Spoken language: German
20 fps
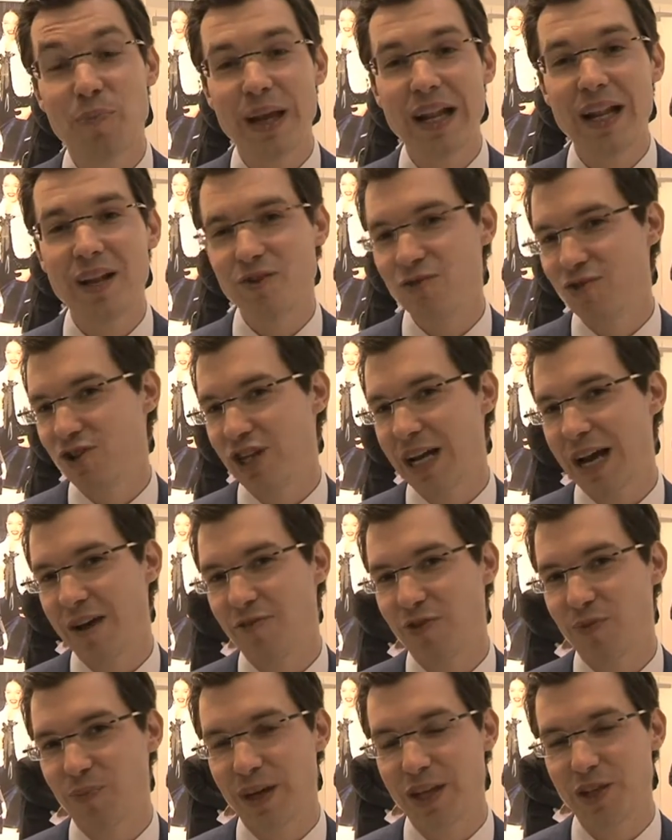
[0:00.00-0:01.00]
Bildung
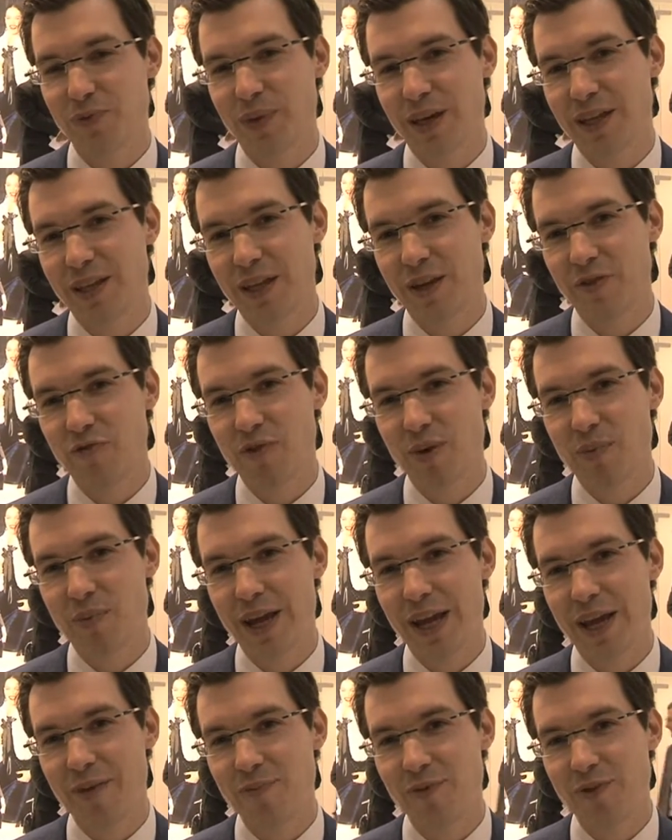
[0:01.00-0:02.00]
schafft Perspektiven im
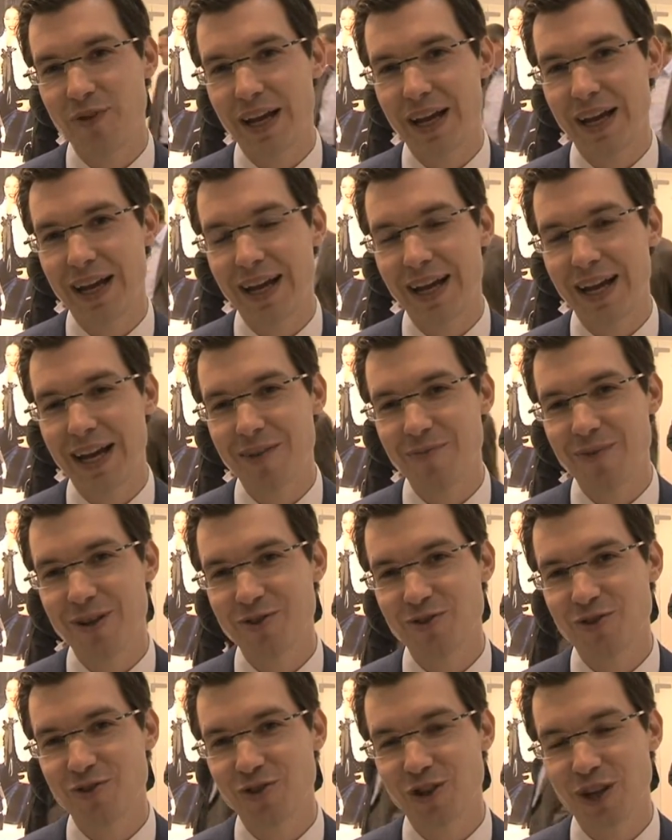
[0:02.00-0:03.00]
Leben und daher kann
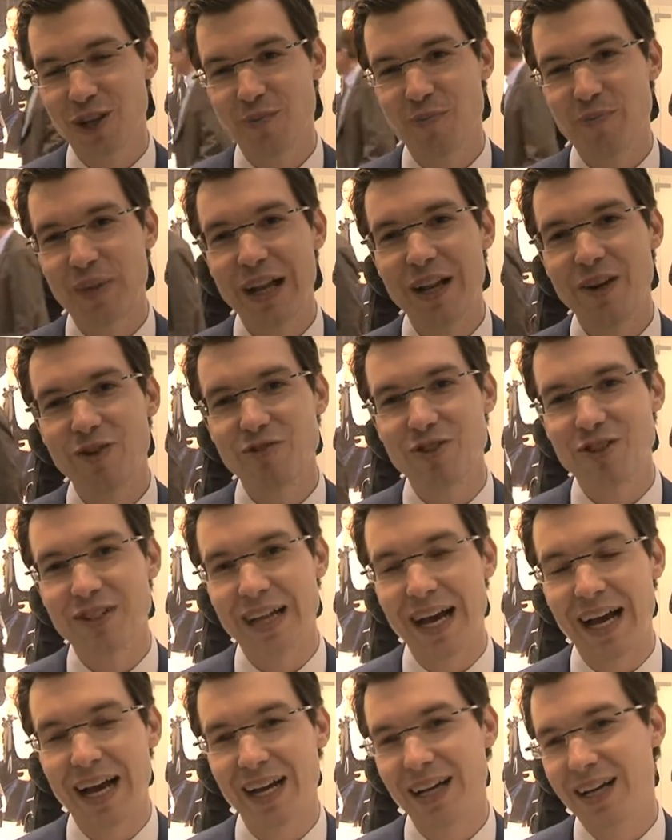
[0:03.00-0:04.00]
man zu solchen
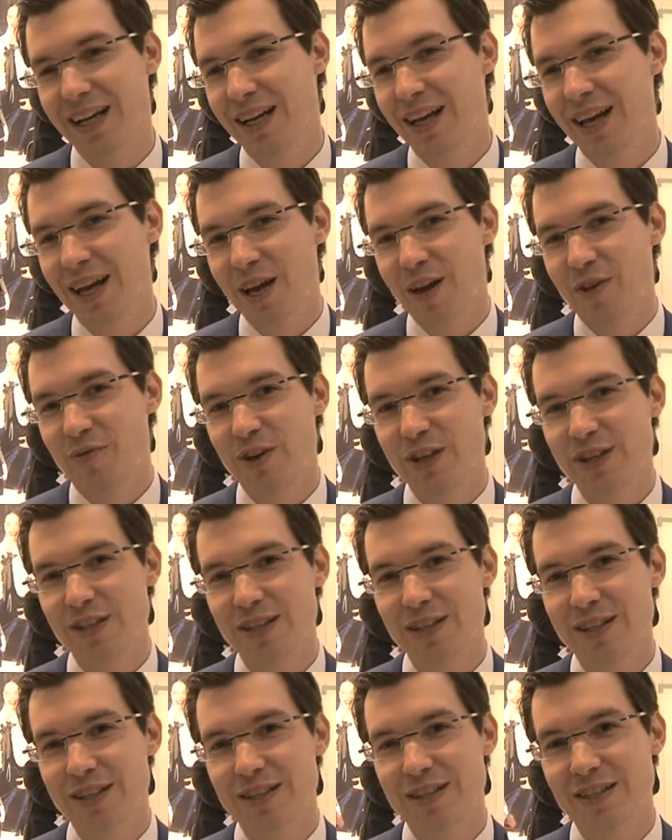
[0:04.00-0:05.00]
Bildungstagen, wie
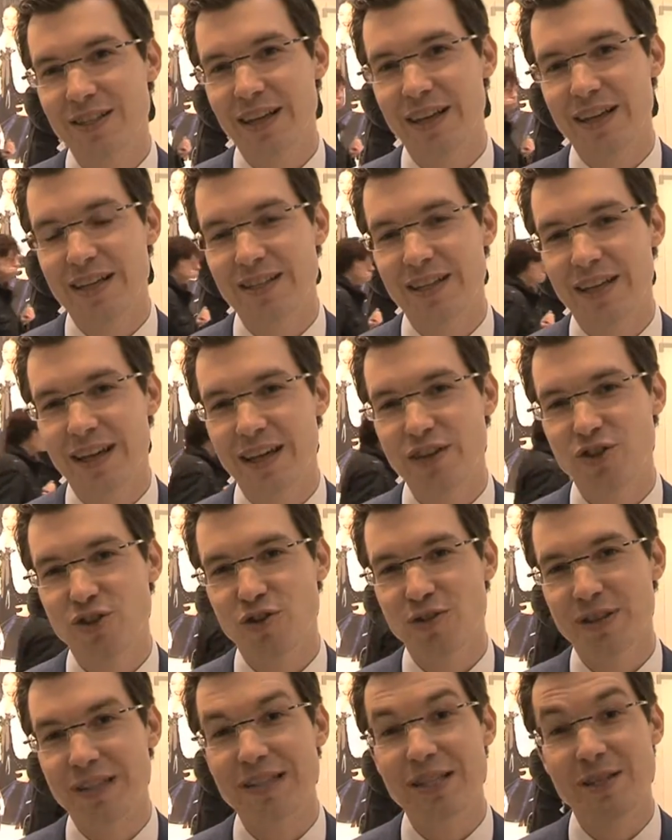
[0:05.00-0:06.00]
sie das ECE e
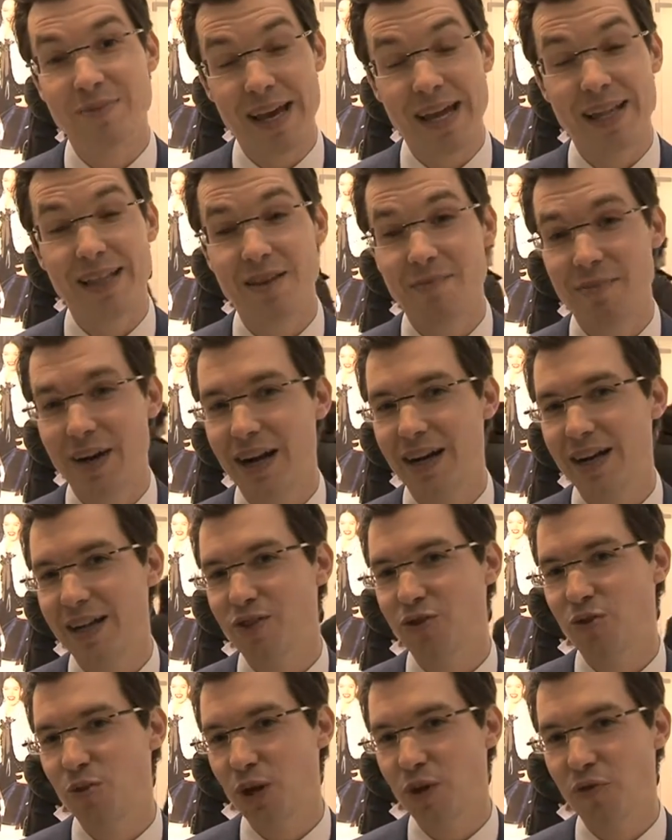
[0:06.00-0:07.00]
schon das zweite Mal
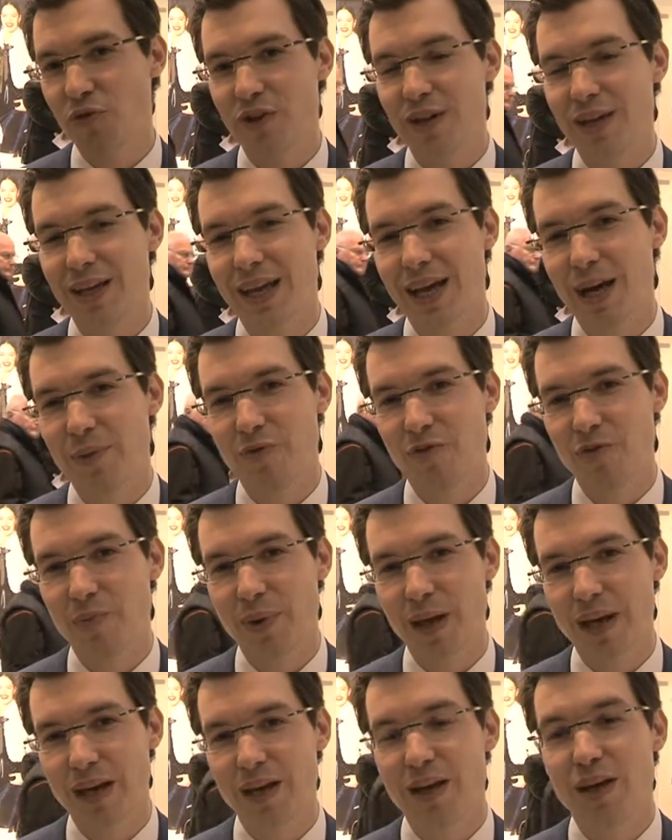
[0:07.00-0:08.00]
jetzt durchführt in Kapfenberg,